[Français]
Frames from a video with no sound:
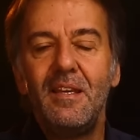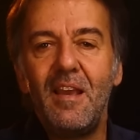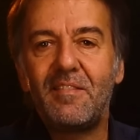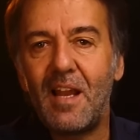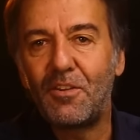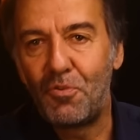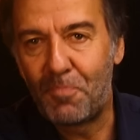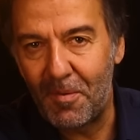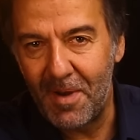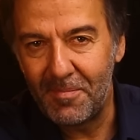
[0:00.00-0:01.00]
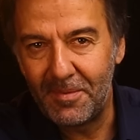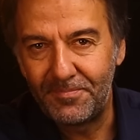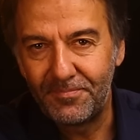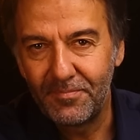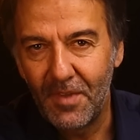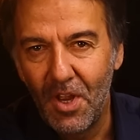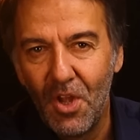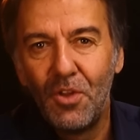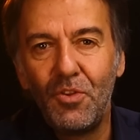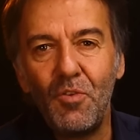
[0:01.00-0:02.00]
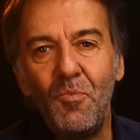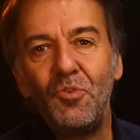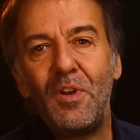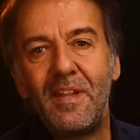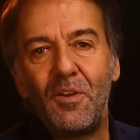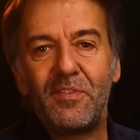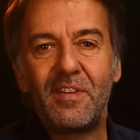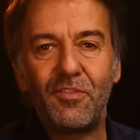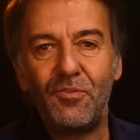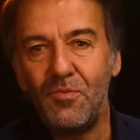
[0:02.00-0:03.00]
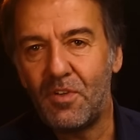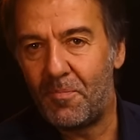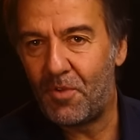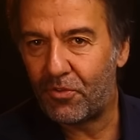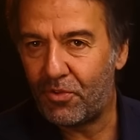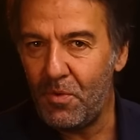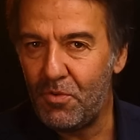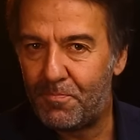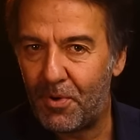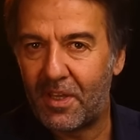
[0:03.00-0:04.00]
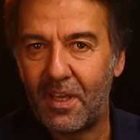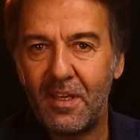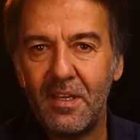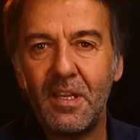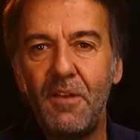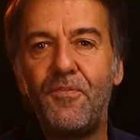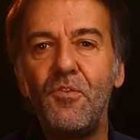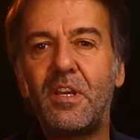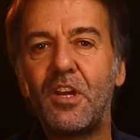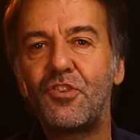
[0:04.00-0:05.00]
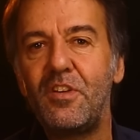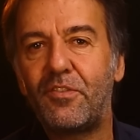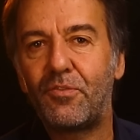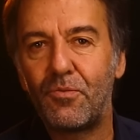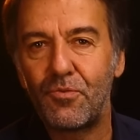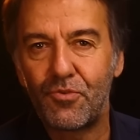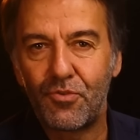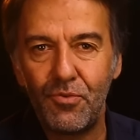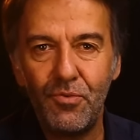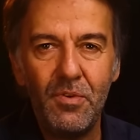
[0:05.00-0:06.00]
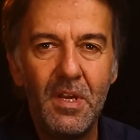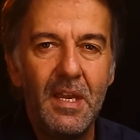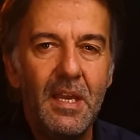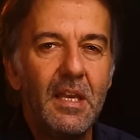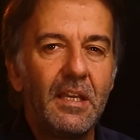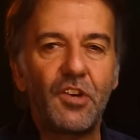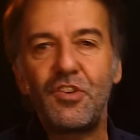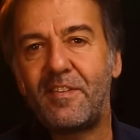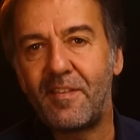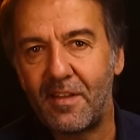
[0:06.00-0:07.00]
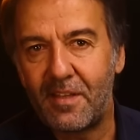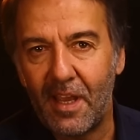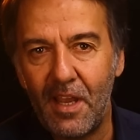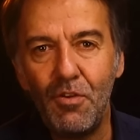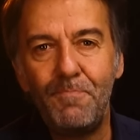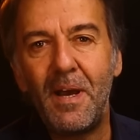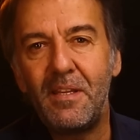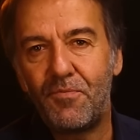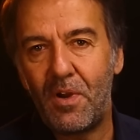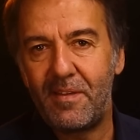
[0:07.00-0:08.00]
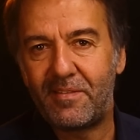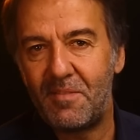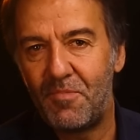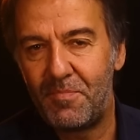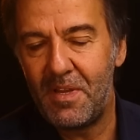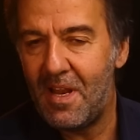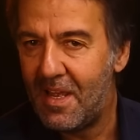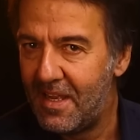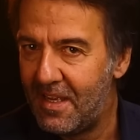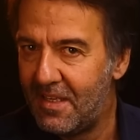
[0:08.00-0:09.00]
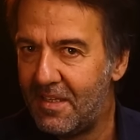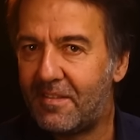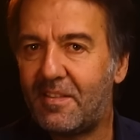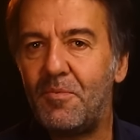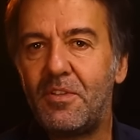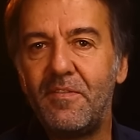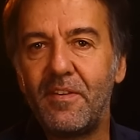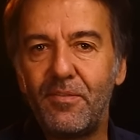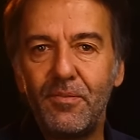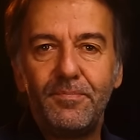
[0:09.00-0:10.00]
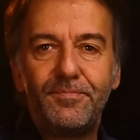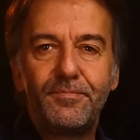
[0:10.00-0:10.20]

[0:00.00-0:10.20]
Et c'est là tout le problème. Dans le monde de la négociation, comme dans celui du poker, il faut cacher son jeu, cacher ses intérêts, ne pas dévoiler ses mobiles, ses motivations.